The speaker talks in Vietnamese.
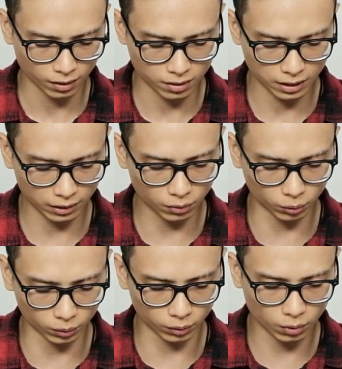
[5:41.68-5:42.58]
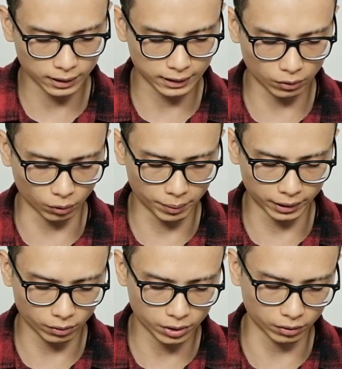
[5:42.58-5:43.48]
da lộn đôi giày da lộn của
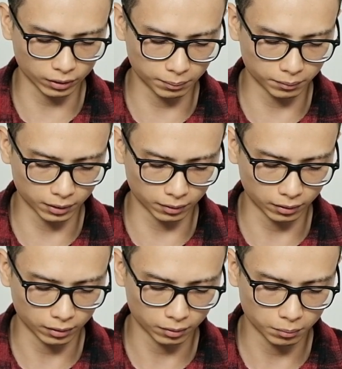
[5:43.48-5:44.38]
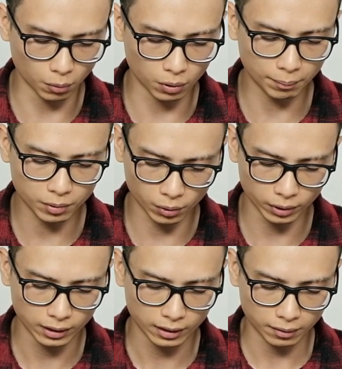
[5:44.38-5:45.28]
mình nó chỉ có tầm ờ, bốn năm đôi
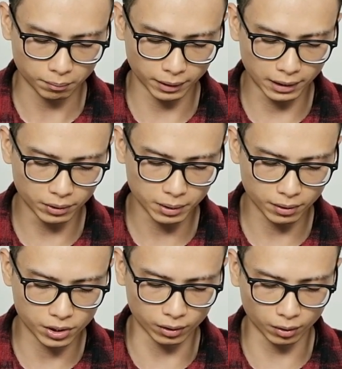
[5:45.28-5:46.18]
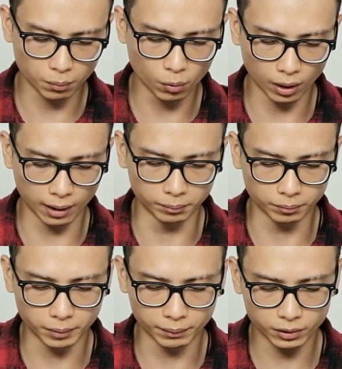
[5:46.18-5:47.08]
mà nếu như mà chỉ có mùa
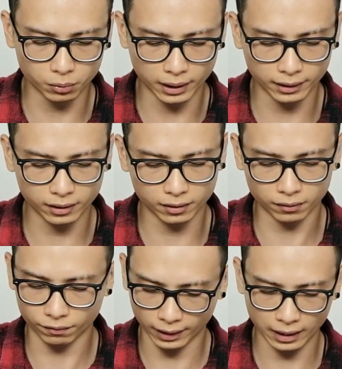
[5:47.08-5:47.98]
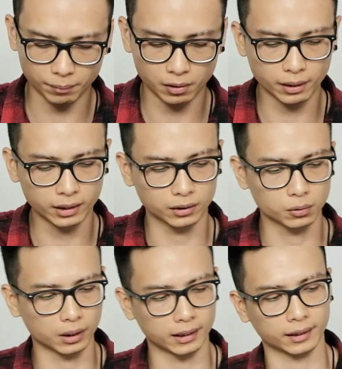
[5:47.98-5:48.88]
ẩm mình mới dùng đến thì vài năm không hết được cái
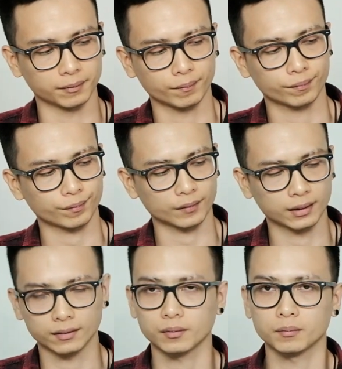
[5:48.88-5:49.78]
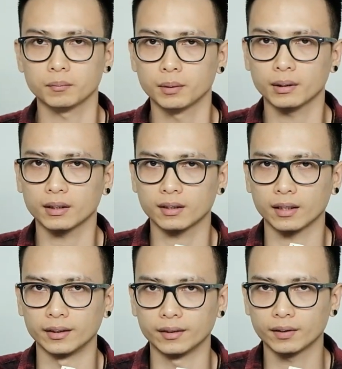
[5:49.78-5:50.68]
cục tẩy này đấy biến mất tất
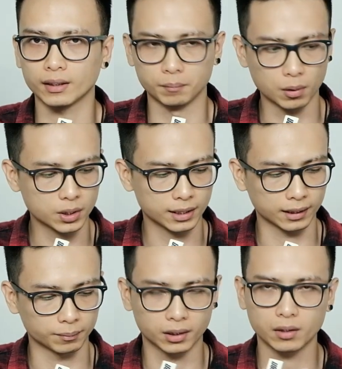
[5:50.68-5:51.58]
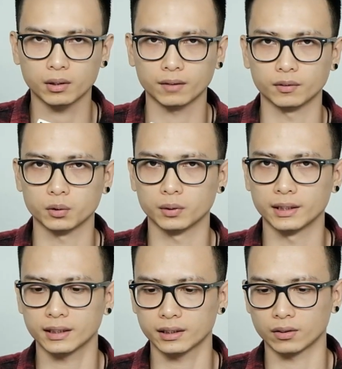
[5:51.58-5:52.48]
cả những vết ẩm mốc trên này mà không cần phải dùng
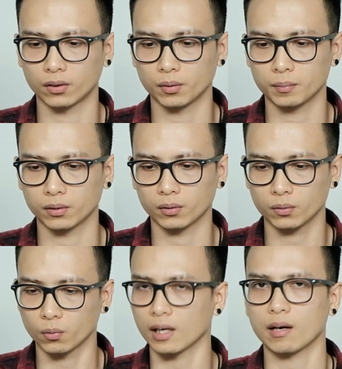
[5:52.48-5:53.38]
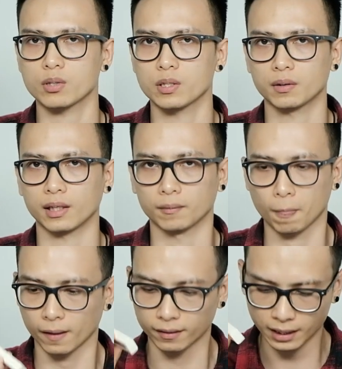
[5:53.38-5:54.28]
đến cái gì đó mà nó quá cao siêu cả
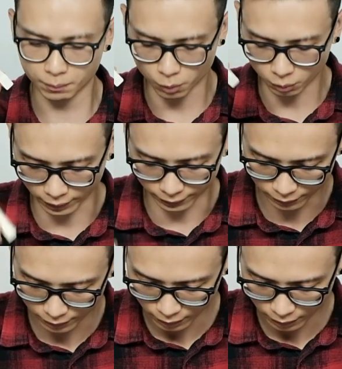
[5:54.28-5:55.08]
đây là một cục tẩy